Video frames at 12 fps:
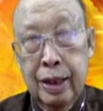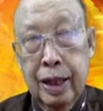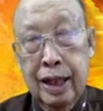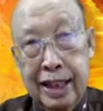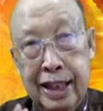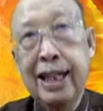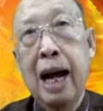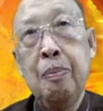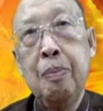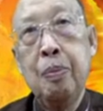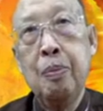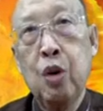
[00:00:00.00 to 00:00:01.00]
อันที่สาม
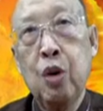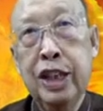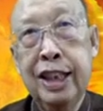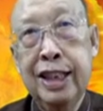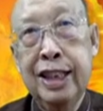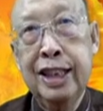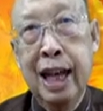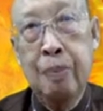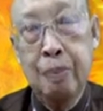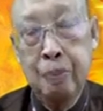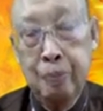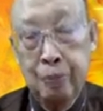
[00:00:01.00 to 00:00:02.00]
คุ้มขีนที่สาม
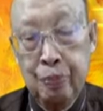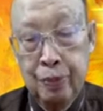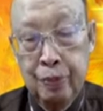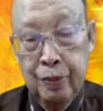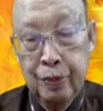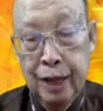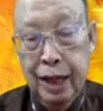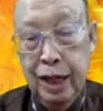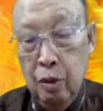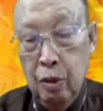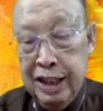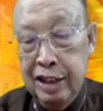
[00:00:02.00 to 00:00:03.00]
ให้
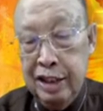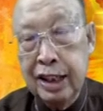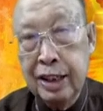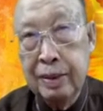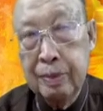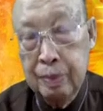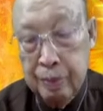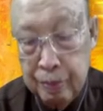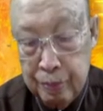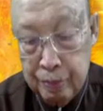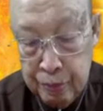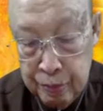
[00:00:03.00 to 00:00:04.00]
เขามีชีวิต
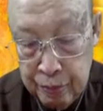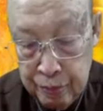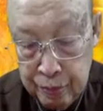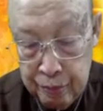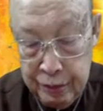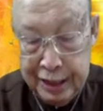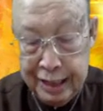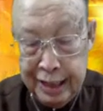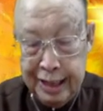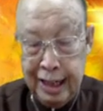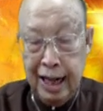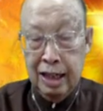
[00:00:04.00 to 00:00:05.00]
มีไส
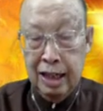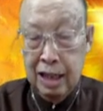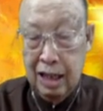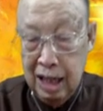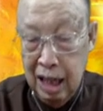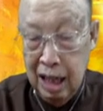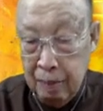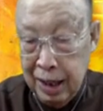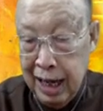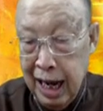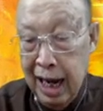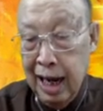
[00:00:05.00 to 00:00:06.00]
สนาเหนือปัญ
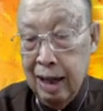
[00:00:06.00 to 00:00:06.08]
หา